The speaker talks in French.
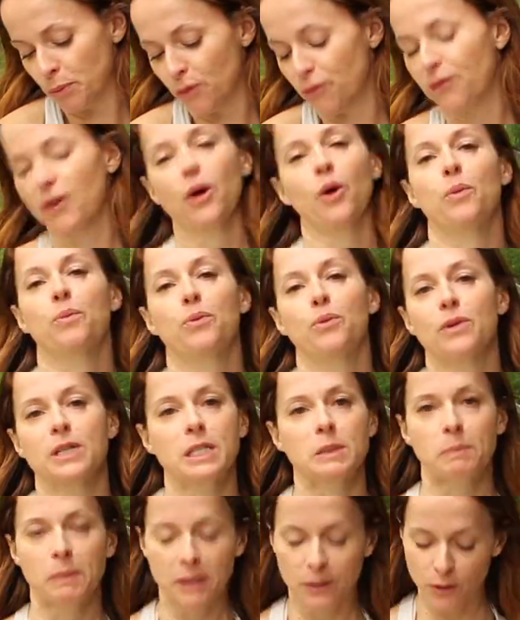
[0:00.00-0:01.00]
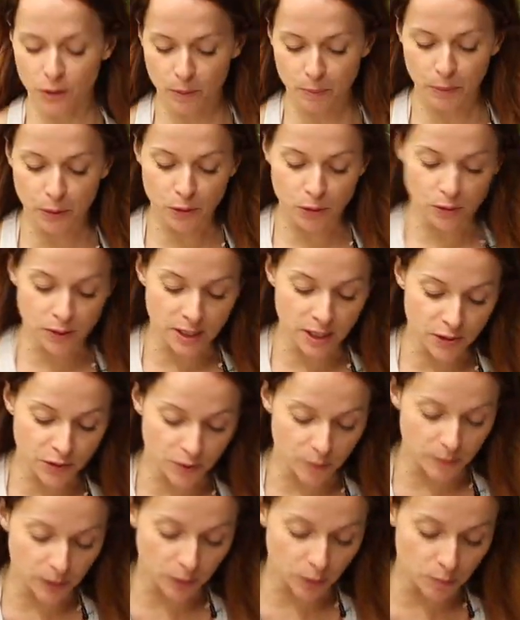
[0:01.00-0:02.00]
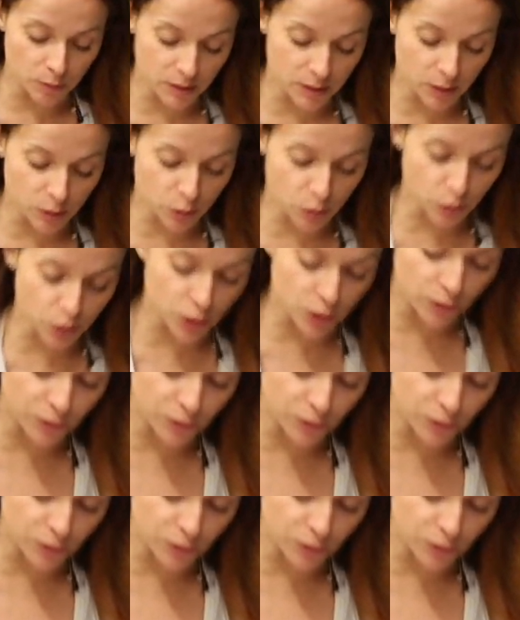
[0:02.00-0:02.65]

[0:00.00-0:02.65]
Pour faire un peu espagnol-portugais, je vais mettre une petite touche